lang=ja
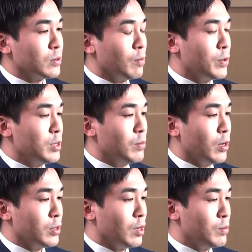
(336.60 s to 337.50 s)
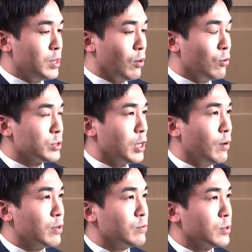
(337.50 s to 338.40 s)
やっぱり今いやみんな個性
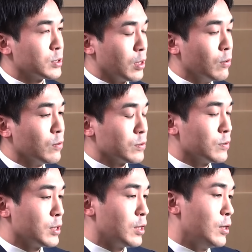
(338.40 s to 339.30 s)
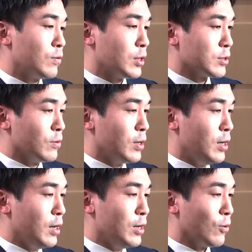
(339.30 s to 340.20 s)
はあるんですけどそのさっき言ったその
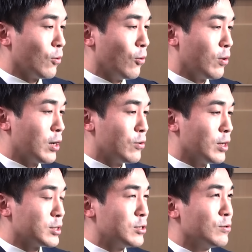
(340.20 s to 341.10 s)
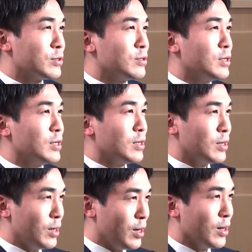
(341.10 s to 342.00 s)
AI の骨格が強すぎ
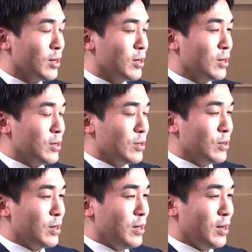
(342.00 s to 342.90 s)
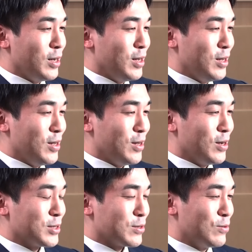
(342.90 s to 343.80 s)
て AI
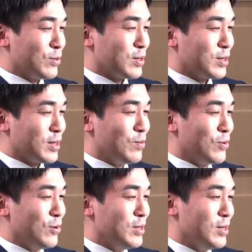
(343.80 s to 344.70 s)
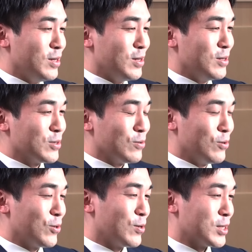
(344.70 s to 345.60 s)
が作ったものにそ
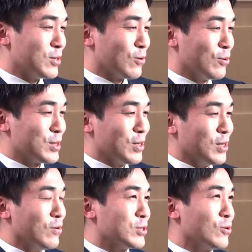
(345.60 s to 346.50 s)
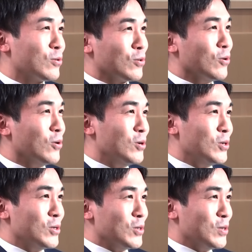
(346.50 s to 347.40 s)
の人たちの個性ではちょっと
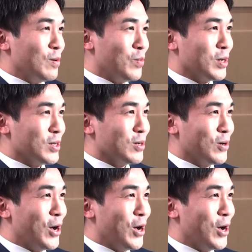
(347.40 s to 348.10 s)
やっぱり